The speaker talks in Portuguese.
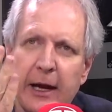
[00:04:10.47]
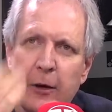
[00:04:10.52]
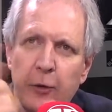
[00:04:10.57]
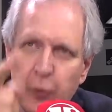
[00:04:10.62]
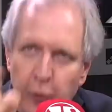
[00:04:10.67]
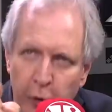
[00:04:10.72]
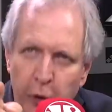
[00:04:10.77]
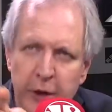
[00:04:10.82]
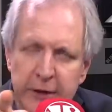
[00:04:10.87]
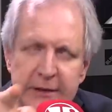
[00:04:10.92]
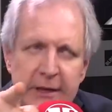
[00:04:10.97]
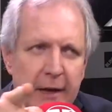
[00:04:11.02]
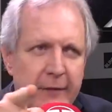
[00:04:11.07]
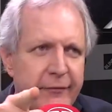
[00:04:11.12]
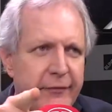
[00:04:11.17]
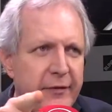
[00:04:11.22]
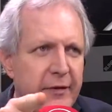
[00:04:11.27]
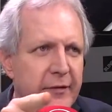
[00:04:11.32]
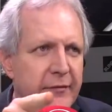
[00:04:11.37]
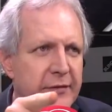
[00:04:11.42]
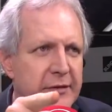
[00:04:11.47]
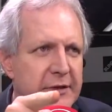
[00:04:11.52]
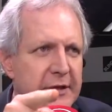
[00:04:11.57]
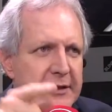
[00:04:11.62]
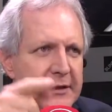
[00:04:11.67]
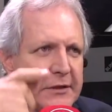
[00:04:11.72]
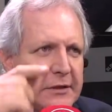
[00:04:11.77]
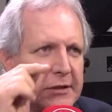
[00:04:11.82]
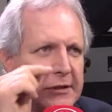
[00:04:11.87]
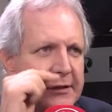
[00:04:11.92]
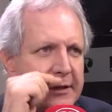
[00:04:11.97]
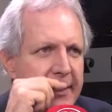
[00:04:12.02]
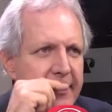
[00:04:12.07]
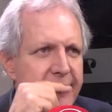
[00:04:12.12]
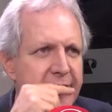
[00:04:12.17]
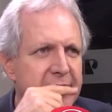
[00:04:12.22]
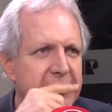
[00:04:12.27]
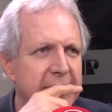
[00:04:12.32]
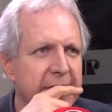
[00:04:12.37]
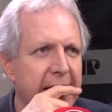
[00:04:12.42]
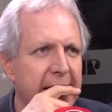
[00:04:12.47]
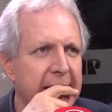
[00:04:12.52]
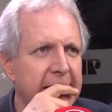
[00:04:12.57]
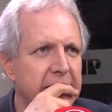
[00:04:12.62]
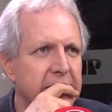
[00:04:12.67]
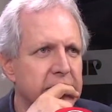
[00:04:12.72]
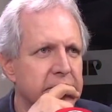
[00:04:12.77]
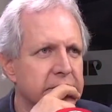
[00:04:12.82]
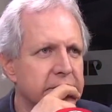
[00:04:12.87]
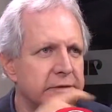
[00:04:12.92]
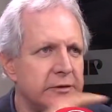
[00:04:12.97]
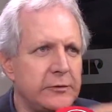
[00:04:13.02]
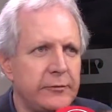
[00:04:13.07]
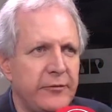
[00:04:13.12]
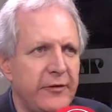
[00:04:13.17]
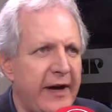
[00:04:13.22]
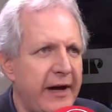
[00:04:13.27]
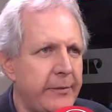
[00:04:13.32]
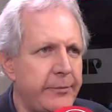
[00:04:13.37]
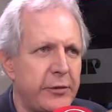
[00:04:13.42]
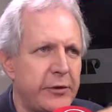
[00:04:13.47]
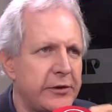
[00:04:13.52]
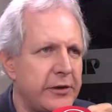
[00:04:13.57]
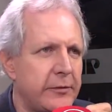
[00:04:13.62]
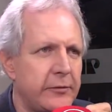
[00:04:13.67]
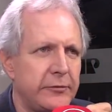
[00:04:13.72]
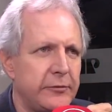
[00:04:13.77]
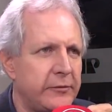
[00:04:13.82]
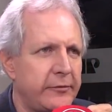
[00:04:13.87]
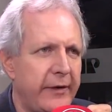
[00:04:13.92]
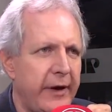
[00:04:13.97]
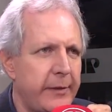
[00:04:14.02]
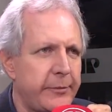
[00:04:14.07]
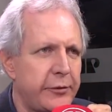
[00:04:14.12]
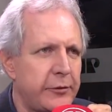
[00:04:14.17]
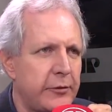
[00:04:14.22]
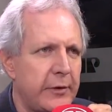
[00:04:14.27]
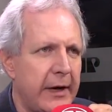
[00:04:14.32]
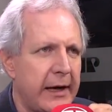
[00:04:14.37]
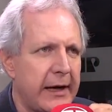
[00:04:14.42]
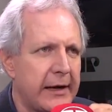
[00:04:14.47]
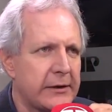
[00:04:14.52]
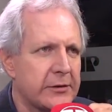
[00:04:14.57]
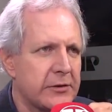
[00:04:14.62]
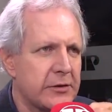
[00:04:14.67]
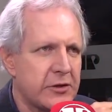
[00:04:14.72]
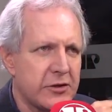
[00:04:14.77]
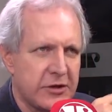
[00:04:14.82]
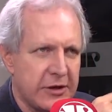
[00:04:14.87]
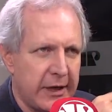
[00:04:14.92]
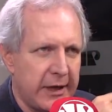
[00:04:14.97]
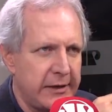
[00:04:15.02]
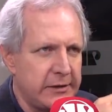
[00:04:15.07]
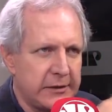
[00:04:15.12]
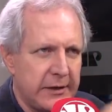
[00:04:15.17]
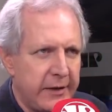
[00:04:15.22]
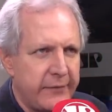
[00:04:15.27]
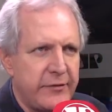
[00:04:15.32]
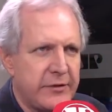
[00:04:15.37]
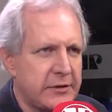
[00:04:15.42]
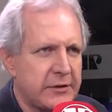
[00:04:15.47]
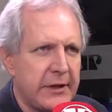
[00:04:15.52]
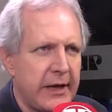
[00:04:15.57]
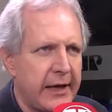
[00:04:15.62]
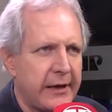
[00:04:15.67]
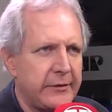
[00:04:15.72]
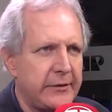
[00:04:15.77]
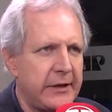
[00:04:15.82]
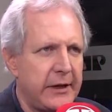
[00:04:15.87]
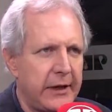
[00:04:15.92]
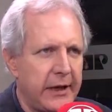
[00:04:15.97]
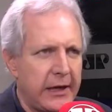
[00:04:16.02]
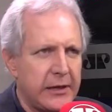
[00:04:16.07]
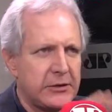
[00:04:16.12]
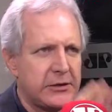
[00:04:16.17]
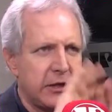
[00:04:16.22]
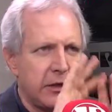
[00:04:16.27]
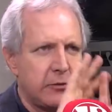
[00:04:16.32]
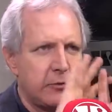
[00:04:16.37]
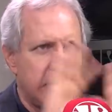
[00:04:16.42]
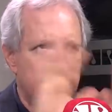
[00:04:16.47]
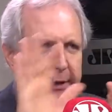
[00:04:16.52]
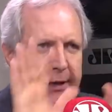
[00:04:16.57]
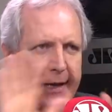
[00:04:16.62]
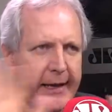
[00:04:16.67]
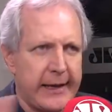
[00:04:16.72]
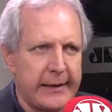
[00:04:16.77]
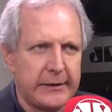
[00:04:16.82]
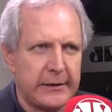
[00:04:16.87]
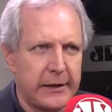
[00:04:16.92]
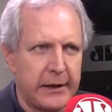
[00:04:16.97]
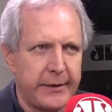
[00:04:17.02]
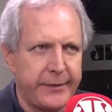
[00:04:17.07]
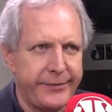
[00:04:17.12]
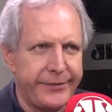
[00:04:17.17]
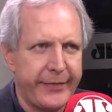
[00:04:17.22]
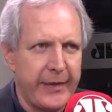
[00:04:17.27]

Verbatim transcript: o Roda Viva já tinha entrevistado, não vai poder, não vai o ar, já entrevistaram, ninguém checou nada.